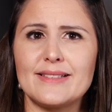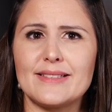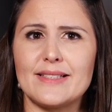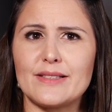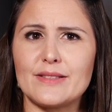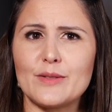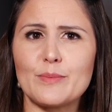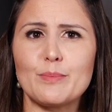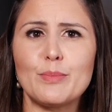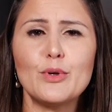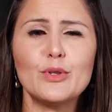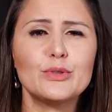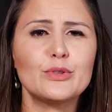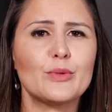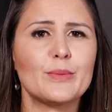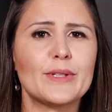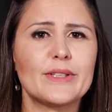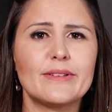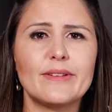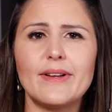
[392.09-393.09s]
Se esse imposto
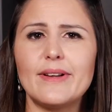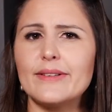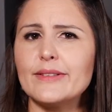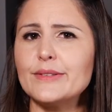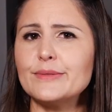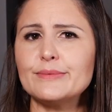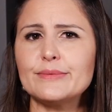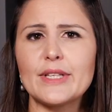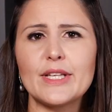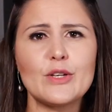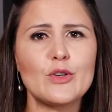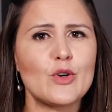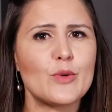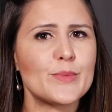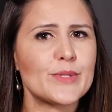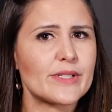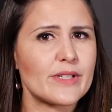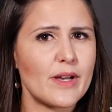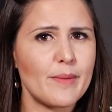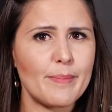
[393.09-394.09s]
aumentar, não tem
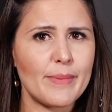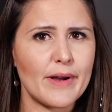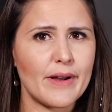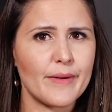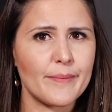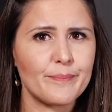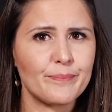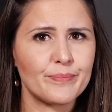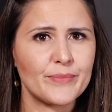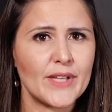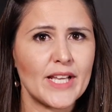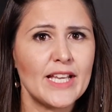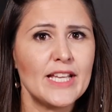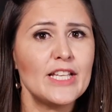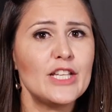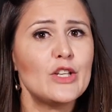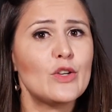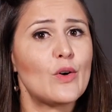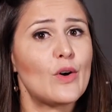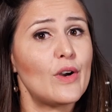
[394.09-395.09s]
como escapar.
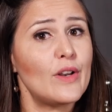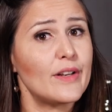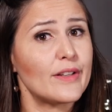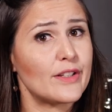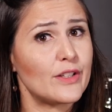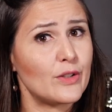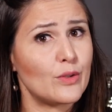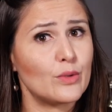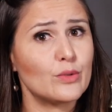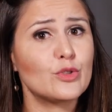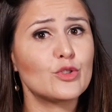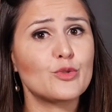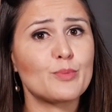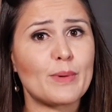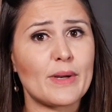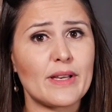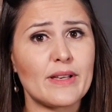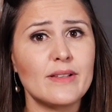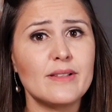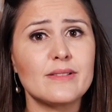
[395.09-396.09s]
E olha que em outros
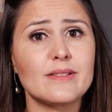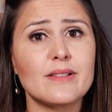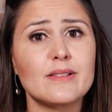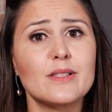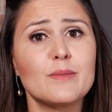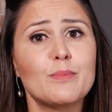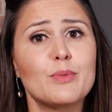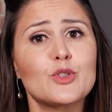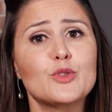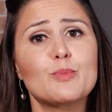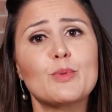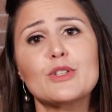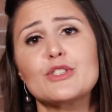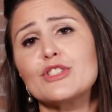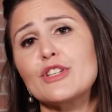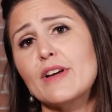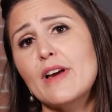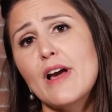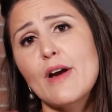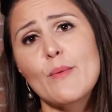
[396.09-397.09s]
países esse imposto pode
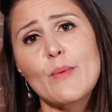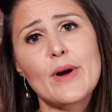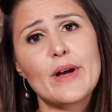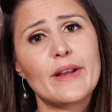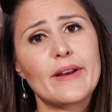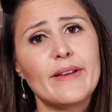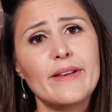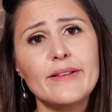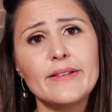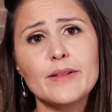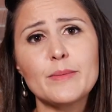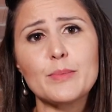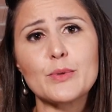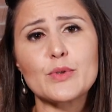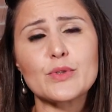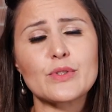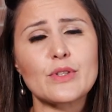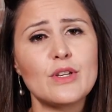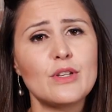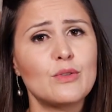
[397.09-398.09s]
chegar a
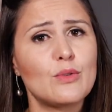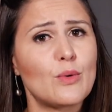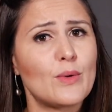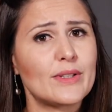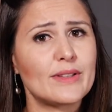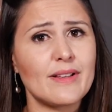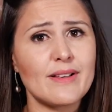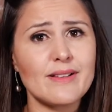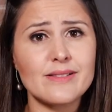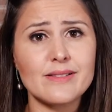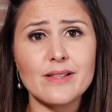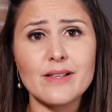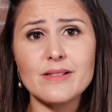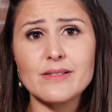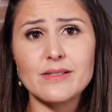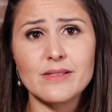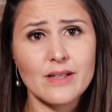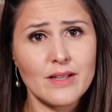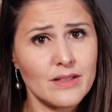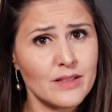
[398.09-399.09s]
40% ou até
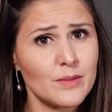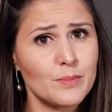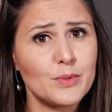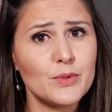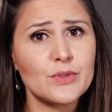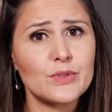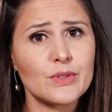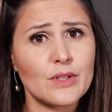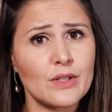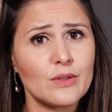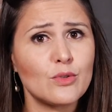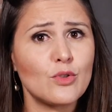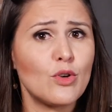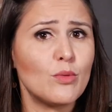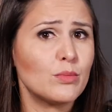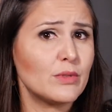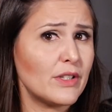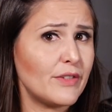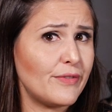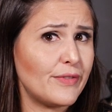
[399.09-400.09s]
60%,
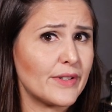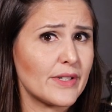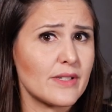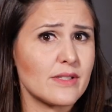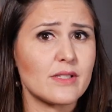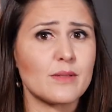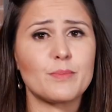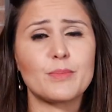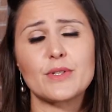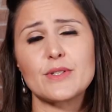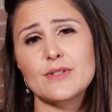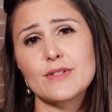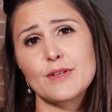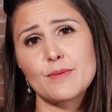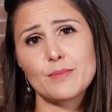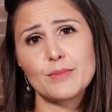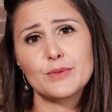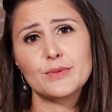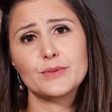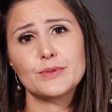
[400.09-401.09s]
como na França, por exemplo.